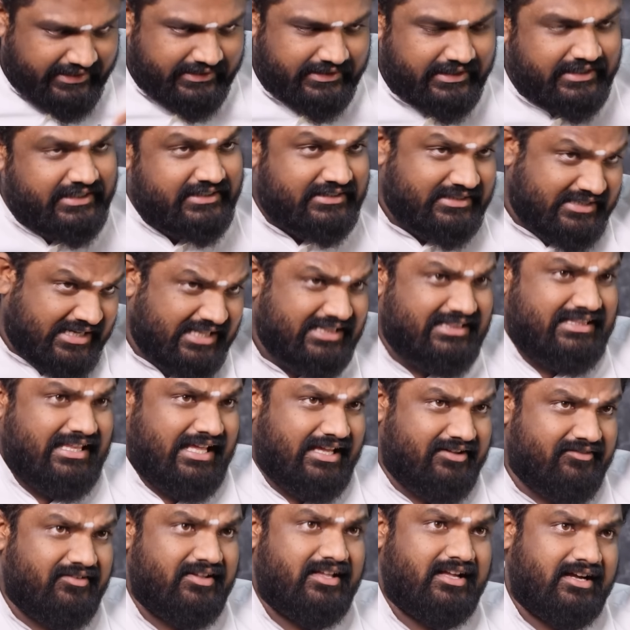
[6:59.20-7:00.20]
எனக்கு இதெல்லாம்
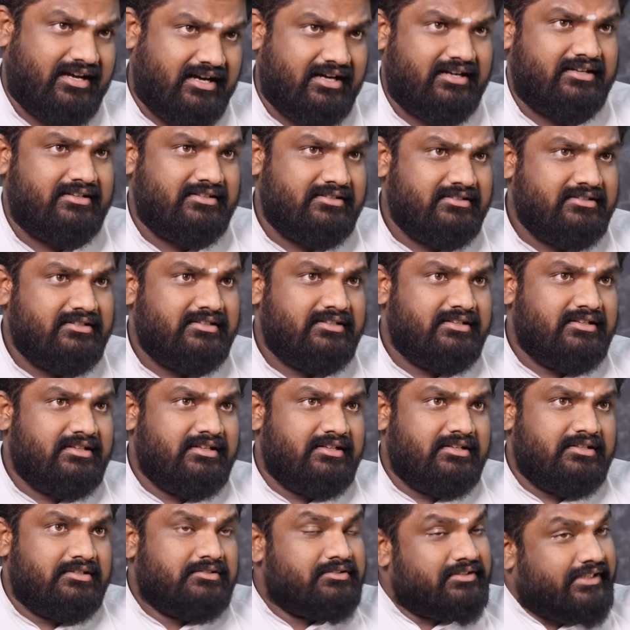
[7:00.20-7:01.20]
தேவையா
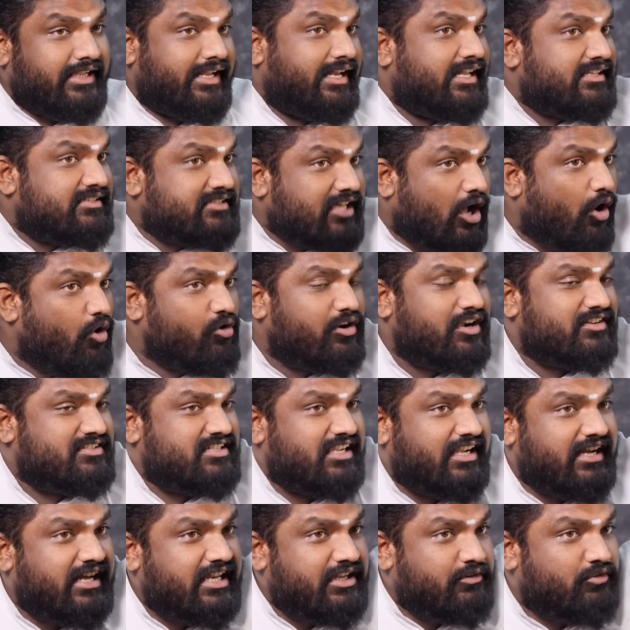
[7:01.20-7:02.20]
ஏன்னா சவுக்கு
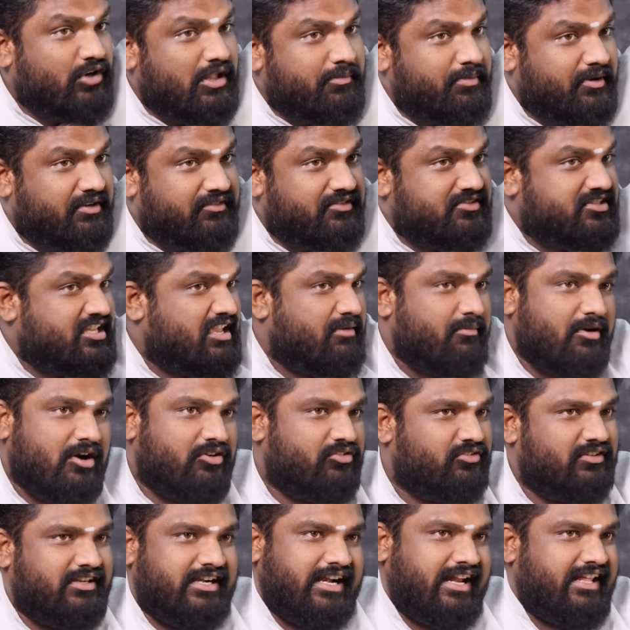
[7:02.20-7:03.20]
சங்கர் இவ்வளவு பெரிய விஷயமாகவும்